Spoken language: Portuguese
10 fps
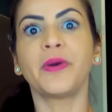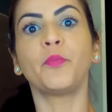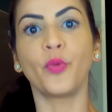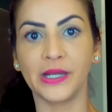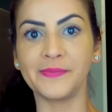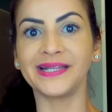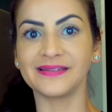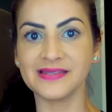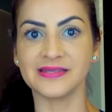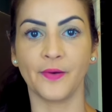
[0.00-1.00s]
uma boa
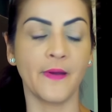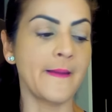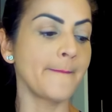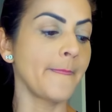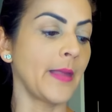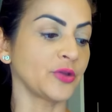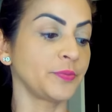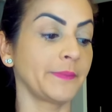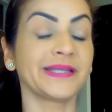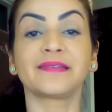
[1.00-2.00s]
alimentação. A
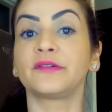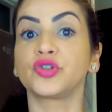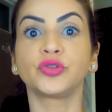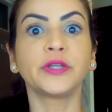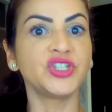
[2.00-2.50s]
suplementação ajuda